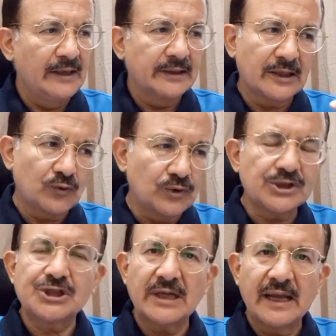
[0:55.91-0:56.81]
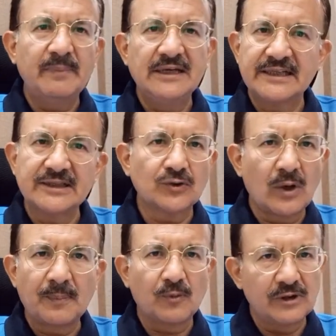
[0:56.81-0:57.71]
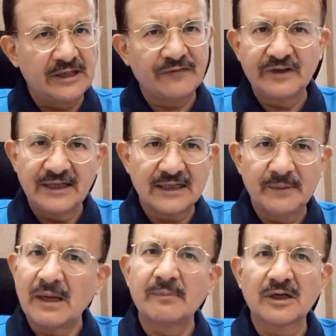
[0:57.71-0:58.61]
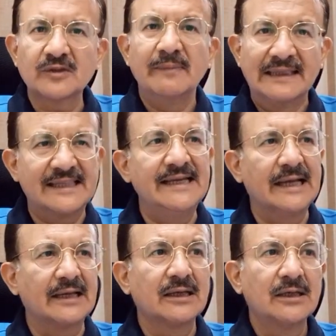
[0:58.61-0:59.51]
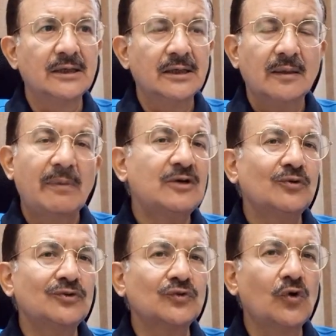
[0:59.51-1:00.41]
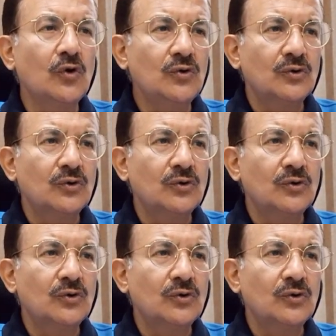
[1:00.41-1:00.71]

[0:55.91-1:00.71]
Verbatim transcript: कि कुछ एबिलिटीज़ तो आपको डेफिनेटली बाय बर्थ मिलती हैं बट उसको